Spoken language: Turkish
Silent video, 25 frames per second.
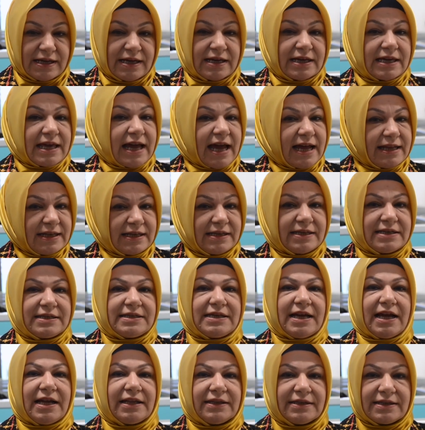Kendinizi
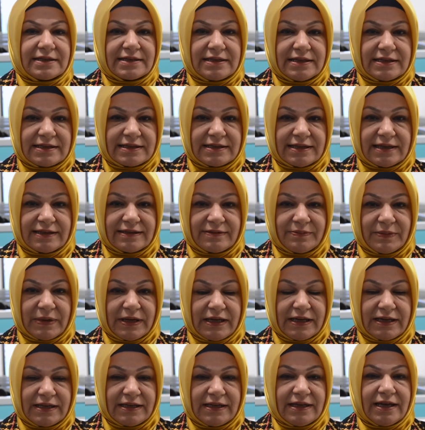yalnız
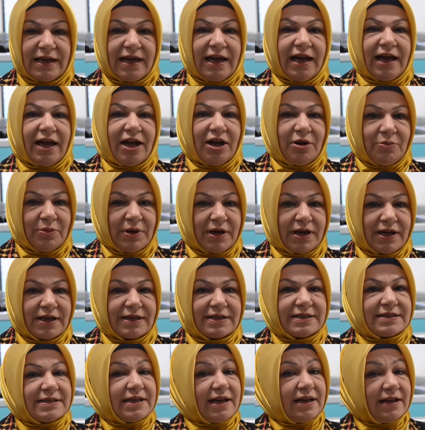hissetmeyin ama
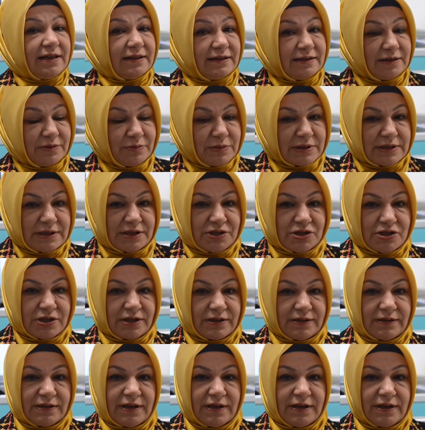sağlığımız için,